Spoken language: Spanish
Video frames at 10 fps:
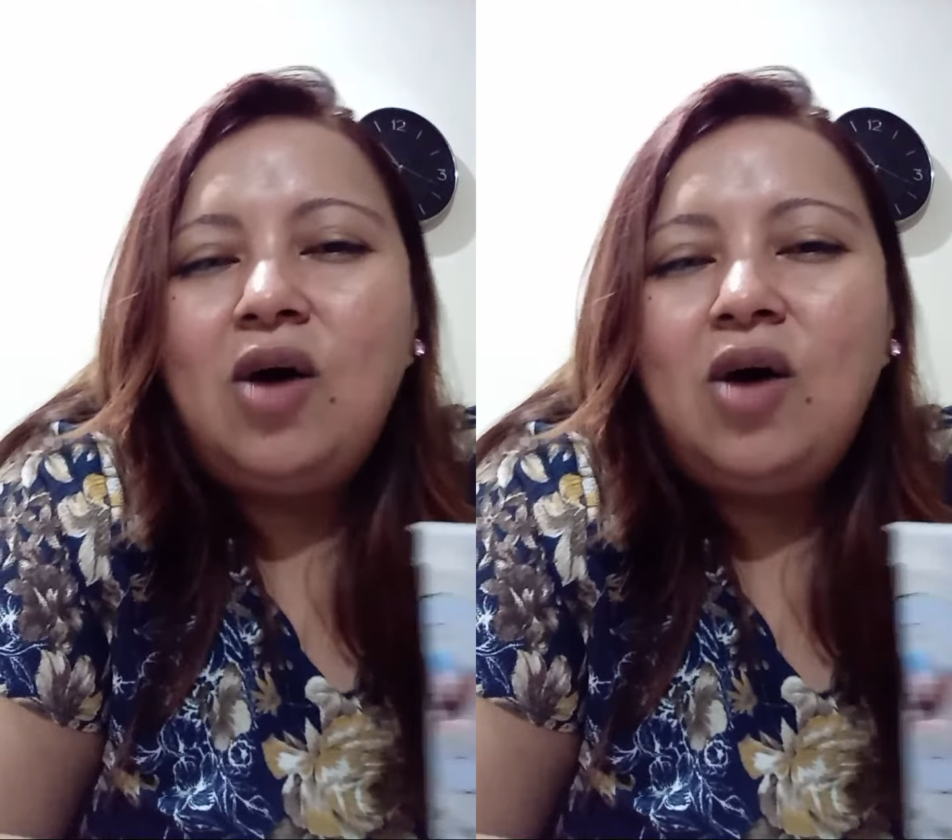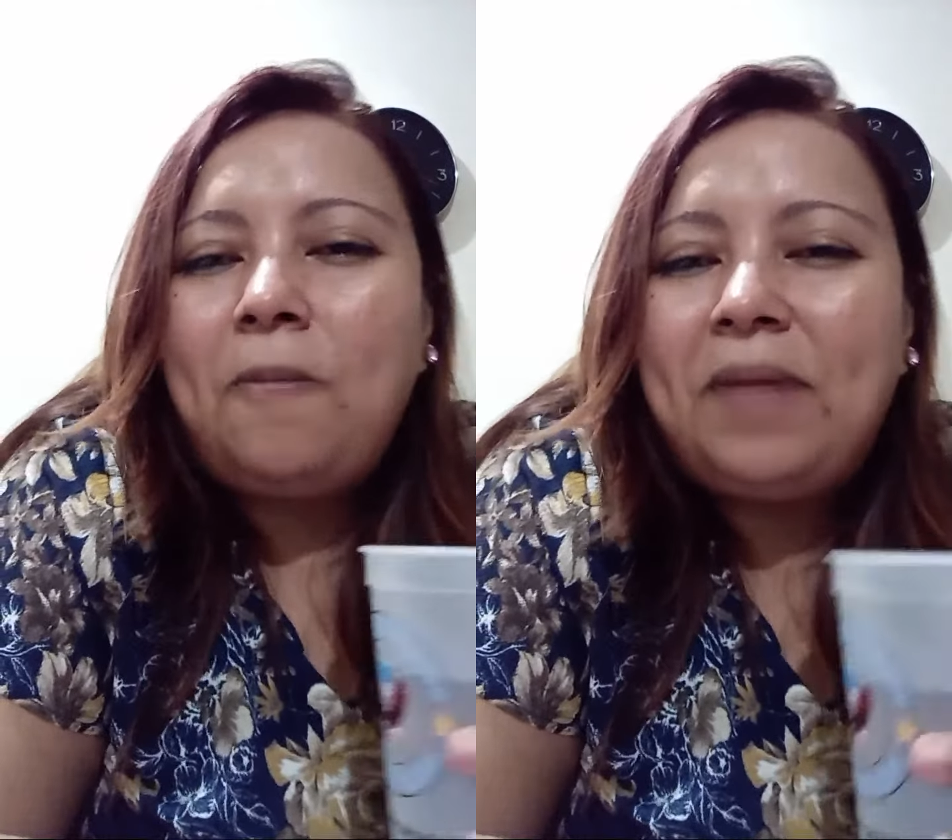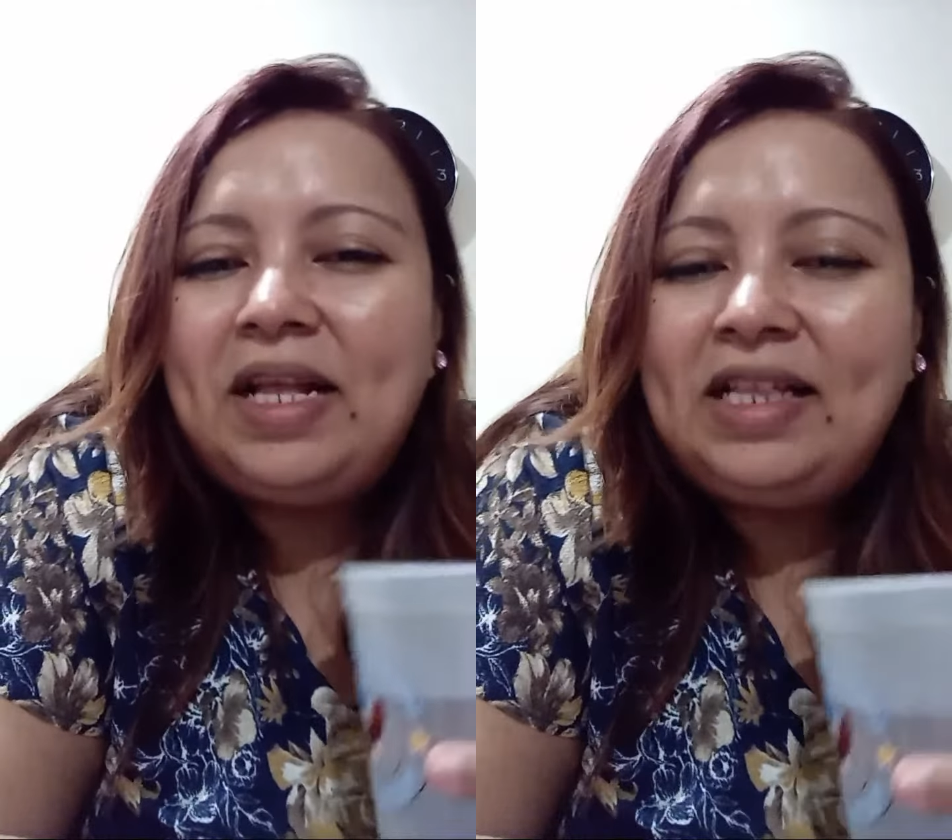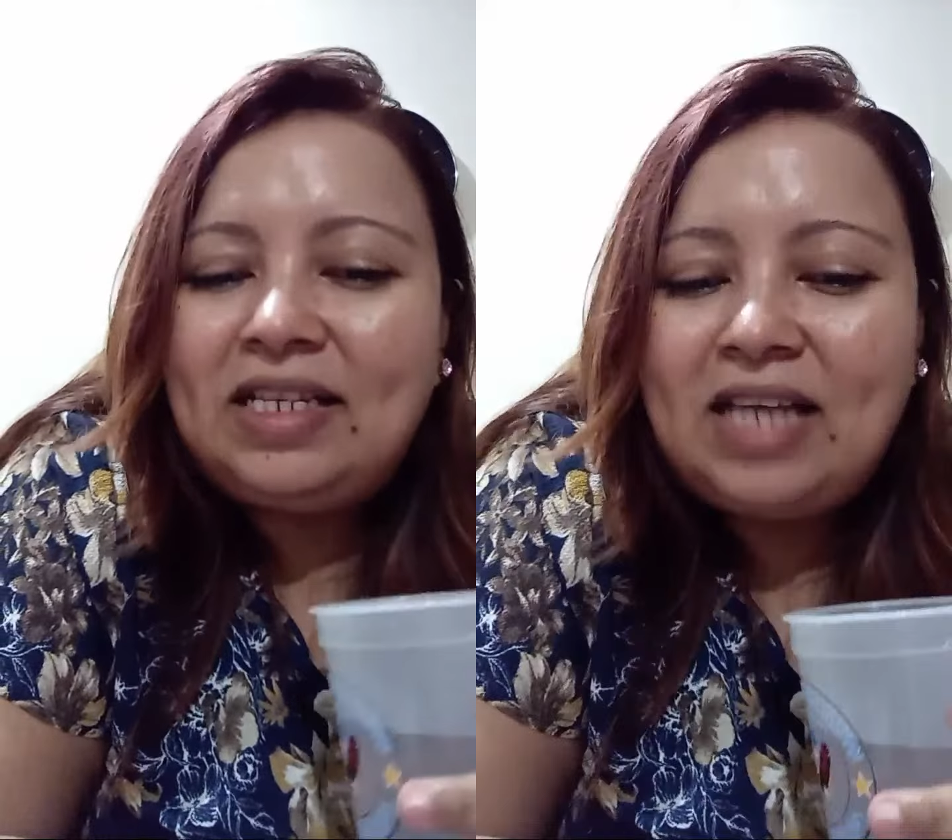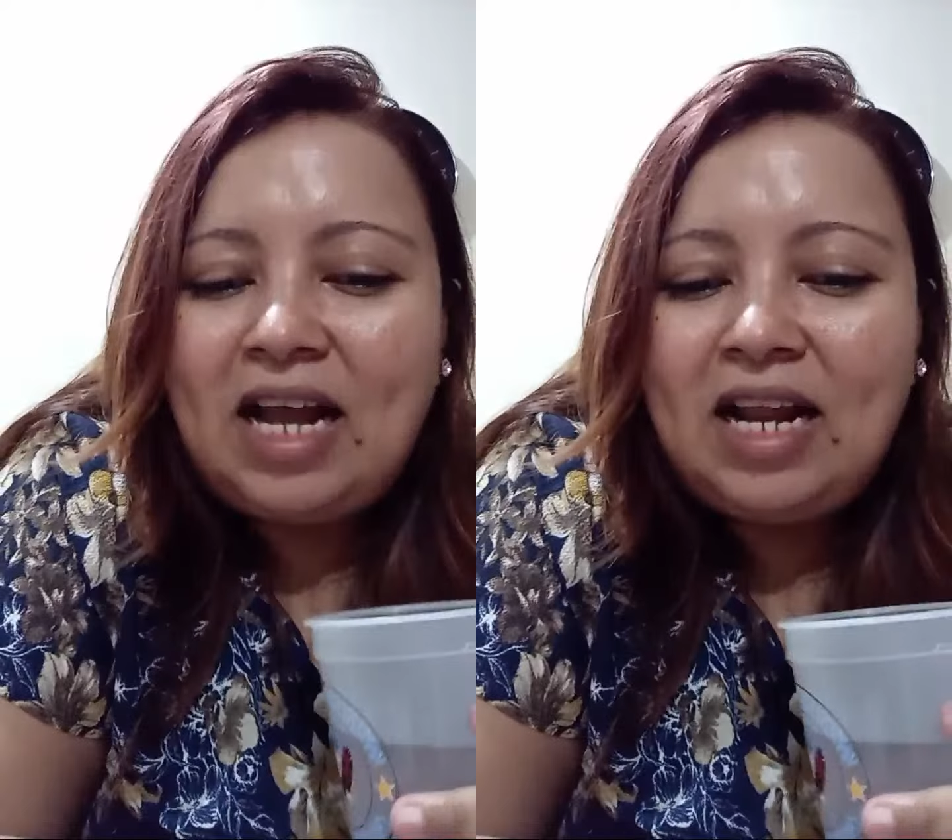Comente
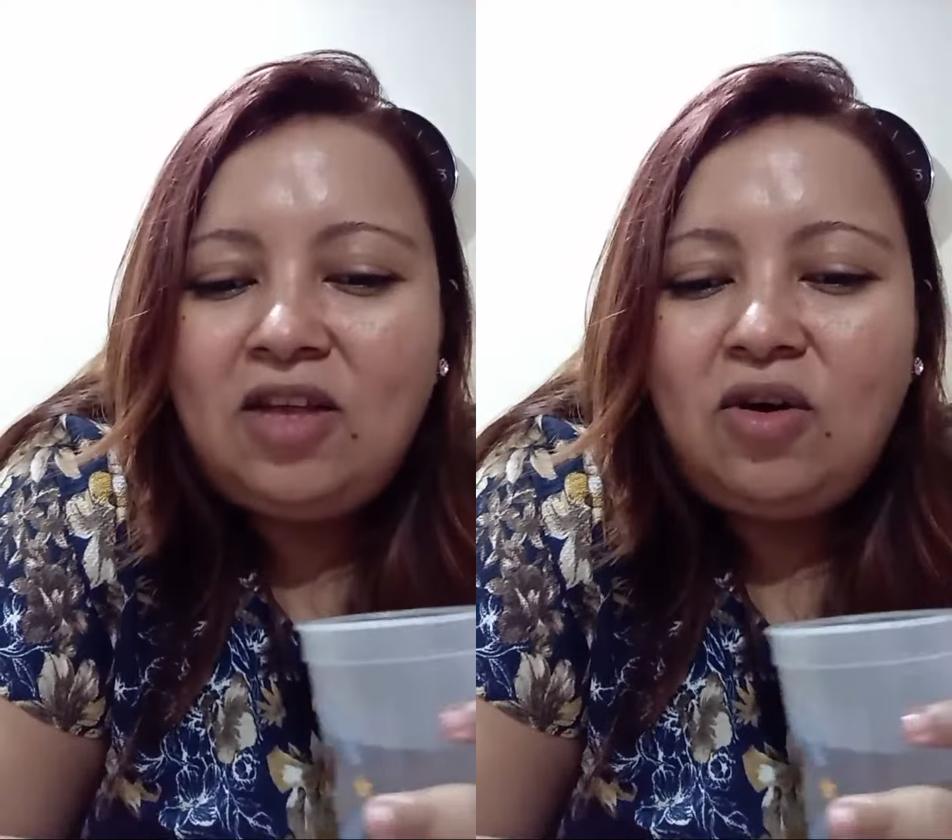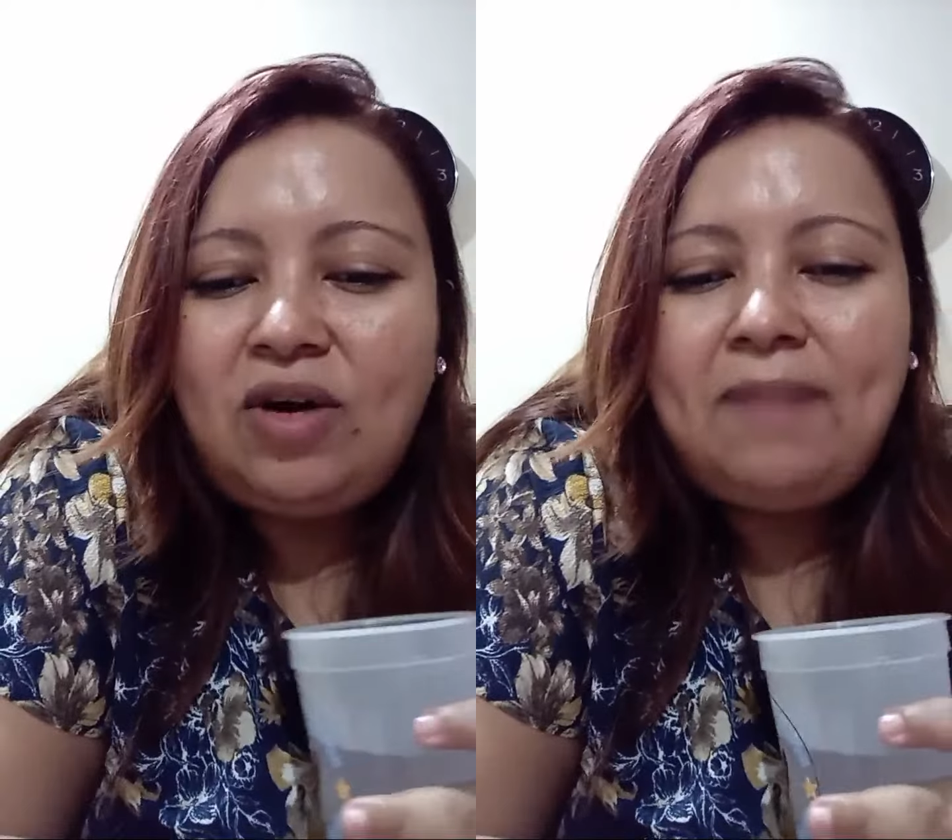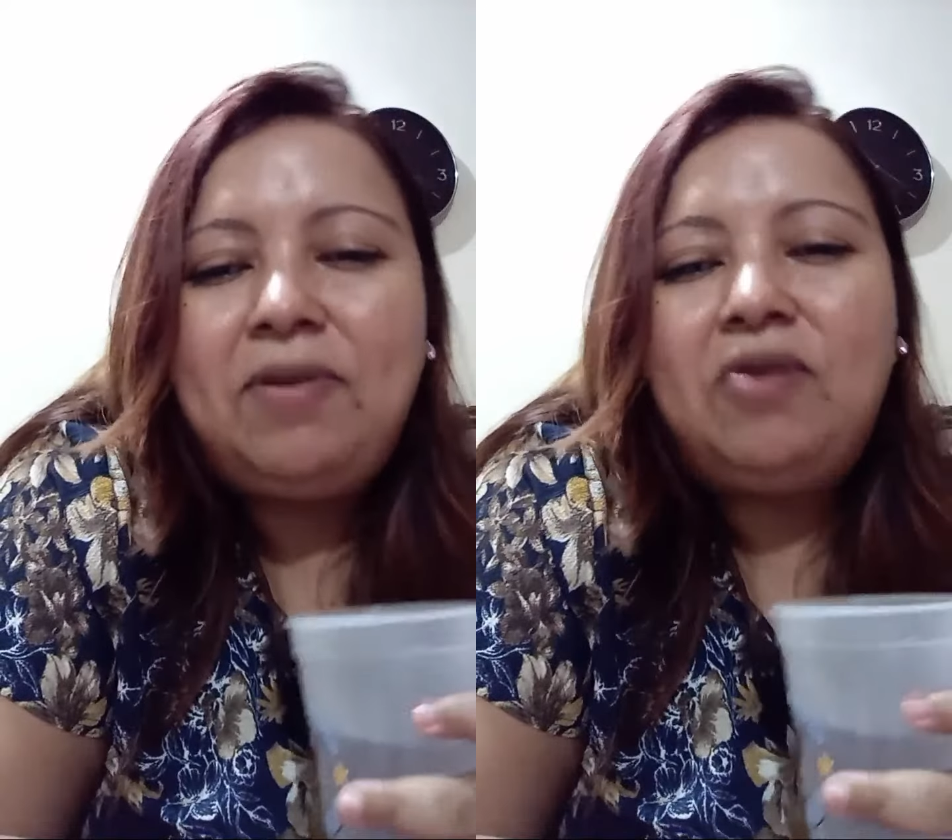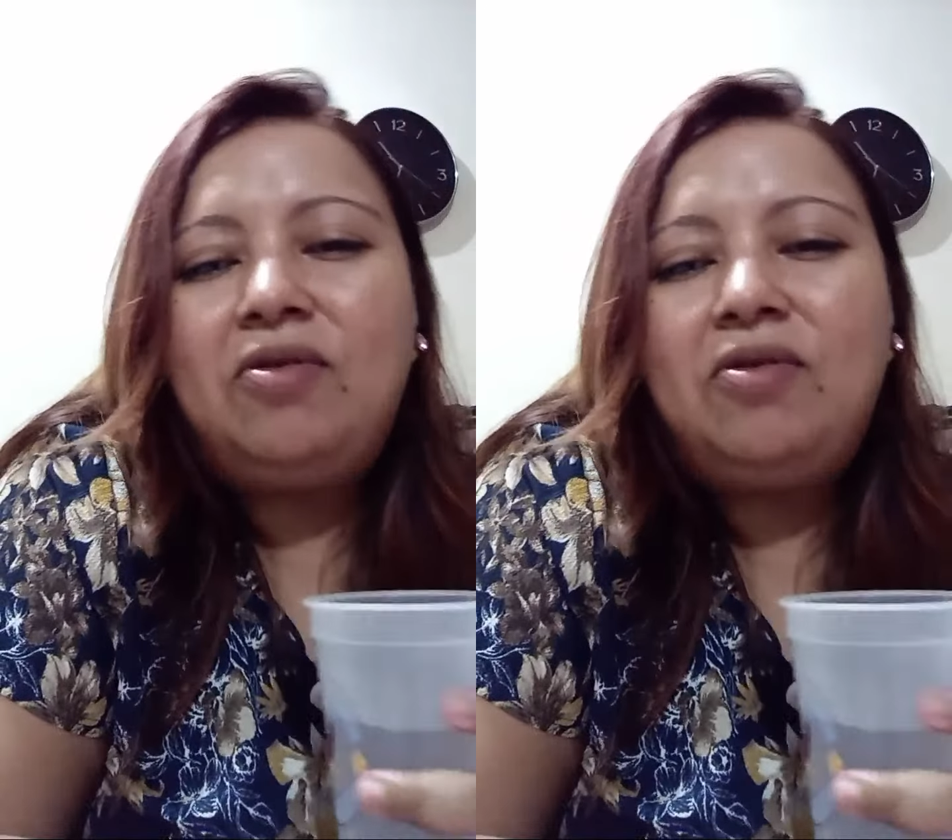si ya le dio gripe